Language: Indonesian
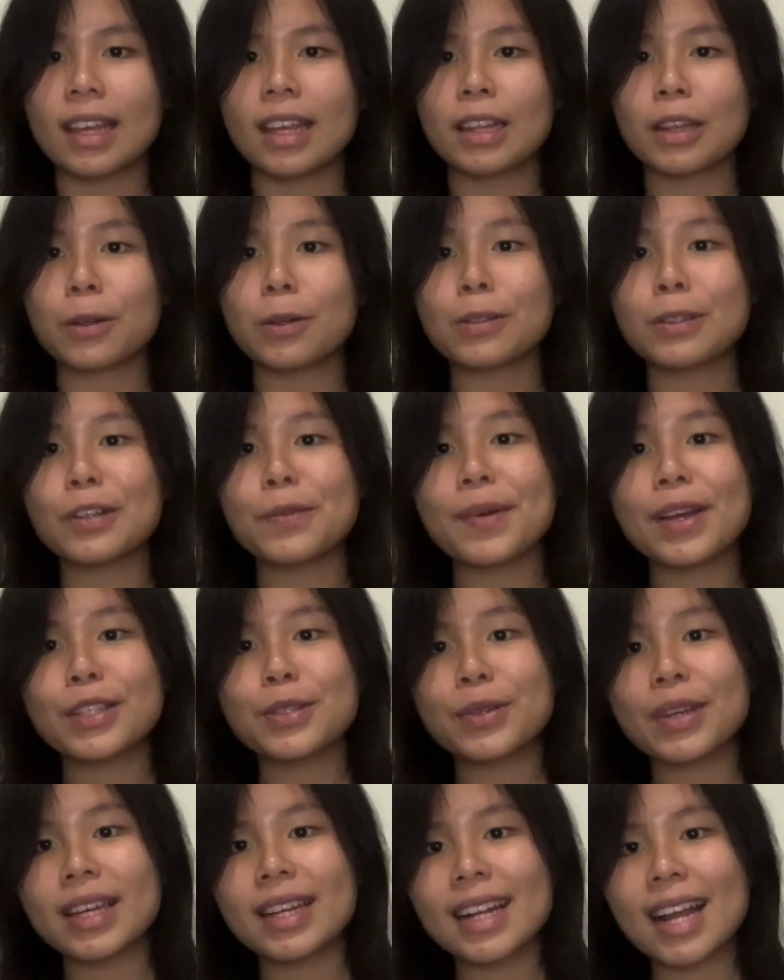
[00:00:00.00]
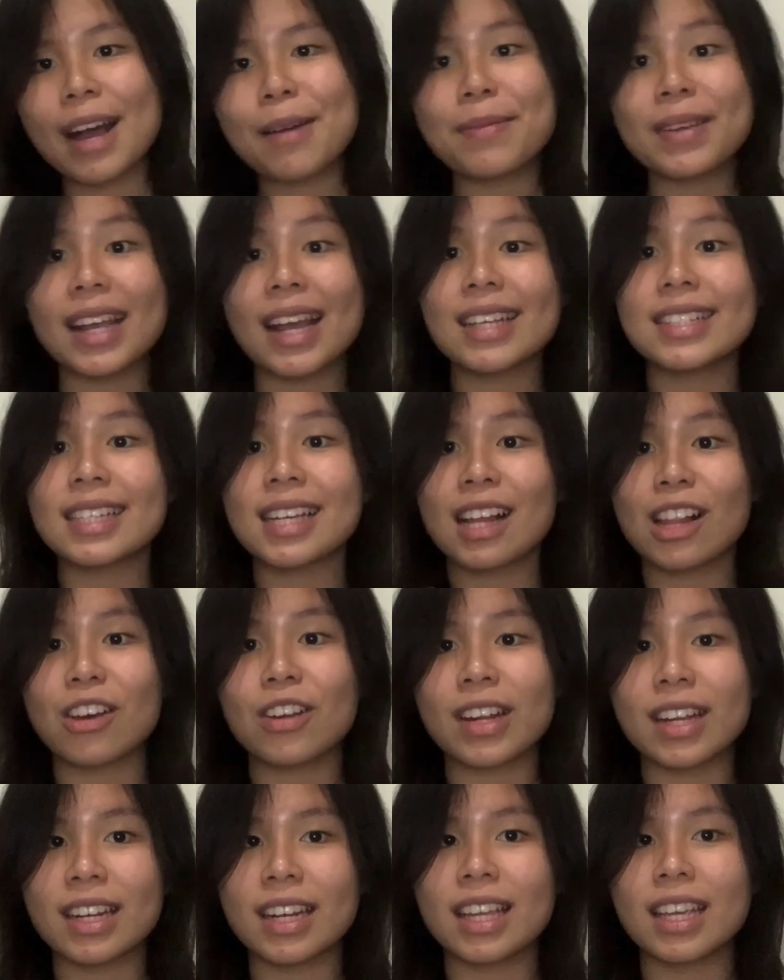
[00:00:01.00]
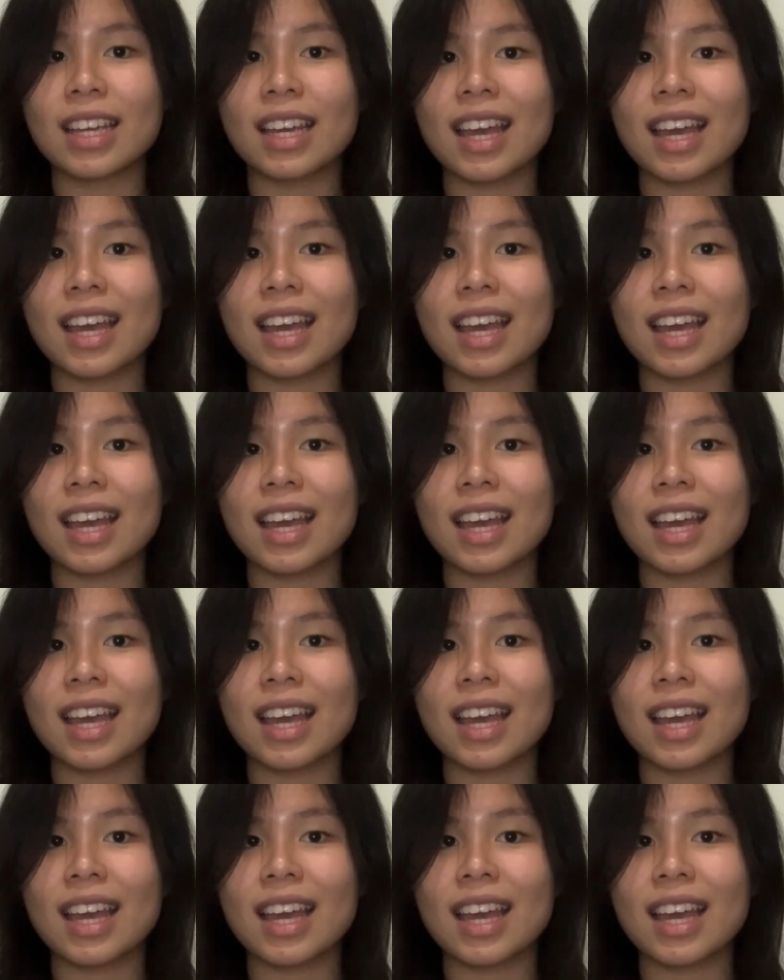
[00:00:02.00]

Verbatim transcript: Terus lu masukin ke aplikasi kalori ini.